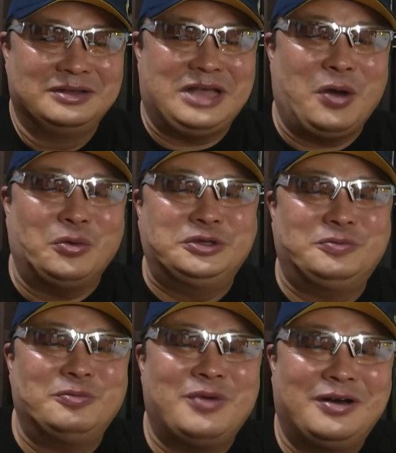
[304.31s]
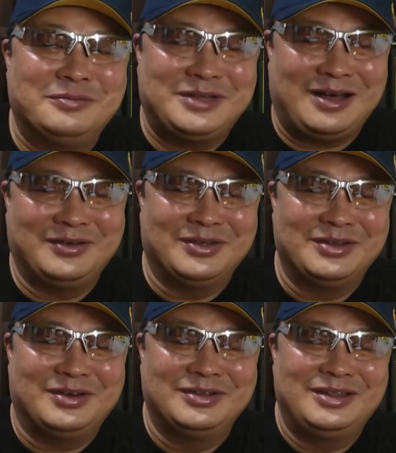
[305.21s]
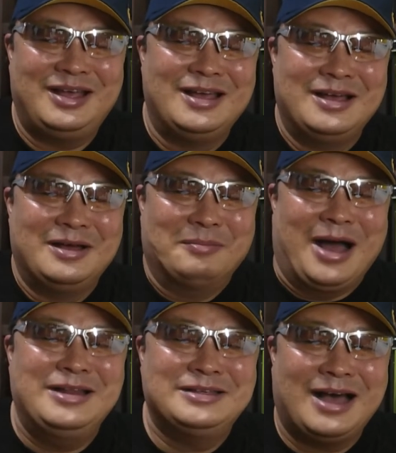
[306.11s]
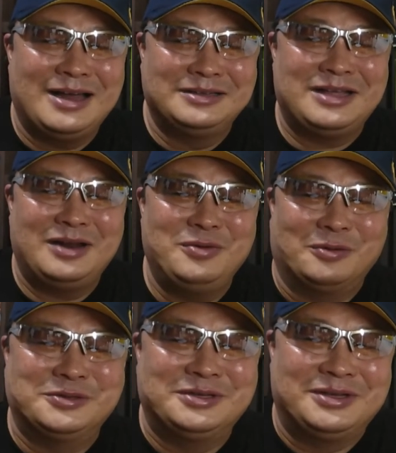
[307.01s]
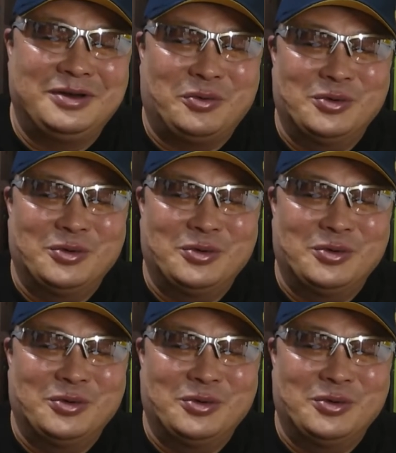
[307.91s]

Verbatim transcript: 사고 싶은 만큼 샀거든요. 근데 많이 사가는 사람이 없었어요.